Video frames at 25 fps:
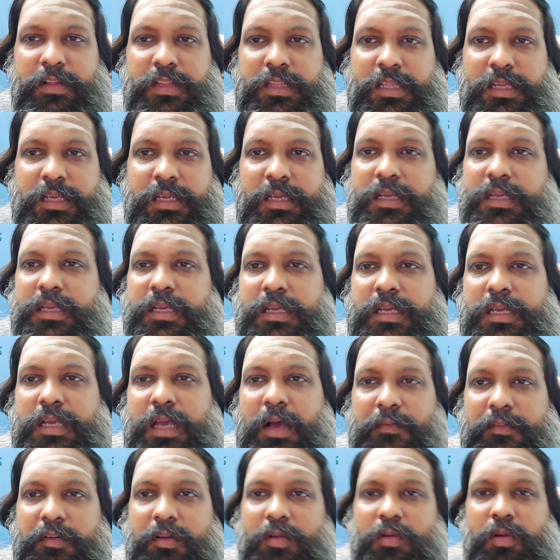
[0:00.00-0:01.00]
வந்து
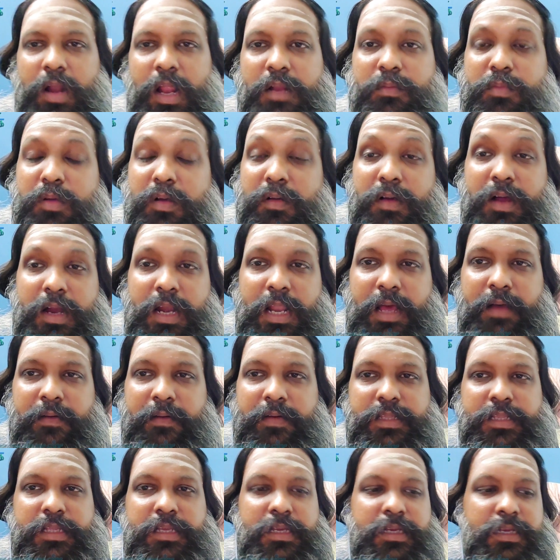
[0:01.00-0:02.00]
அவங்களோட அனுபவங்களாக
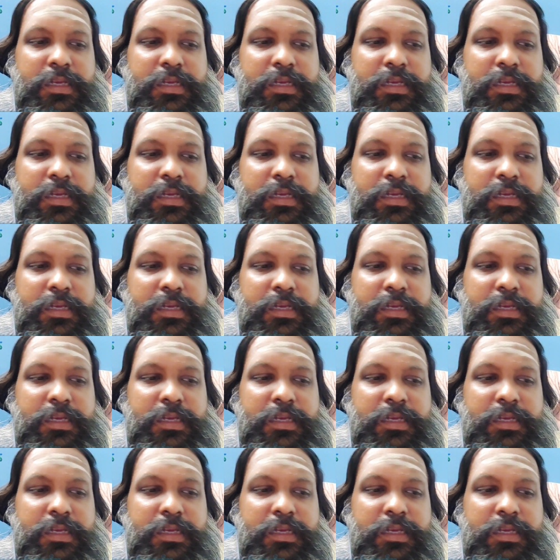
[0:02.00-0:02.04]
வந்து